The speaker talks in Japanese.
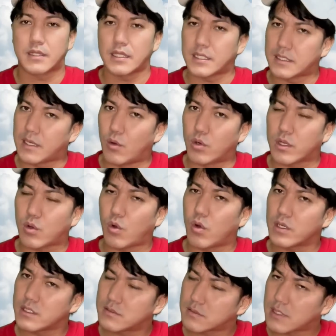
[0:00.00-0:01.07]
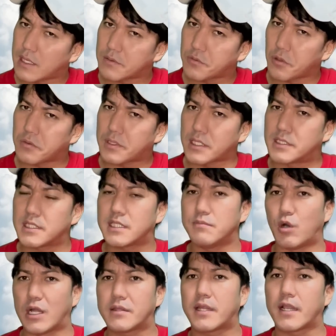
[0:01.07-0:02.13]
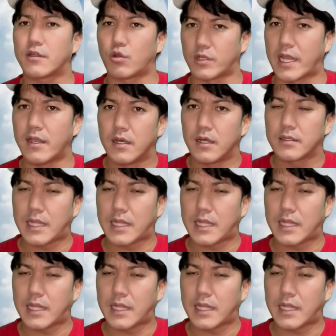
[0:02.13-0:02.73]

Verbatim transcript: ただね、俺これ使っとった時期もあったけどね。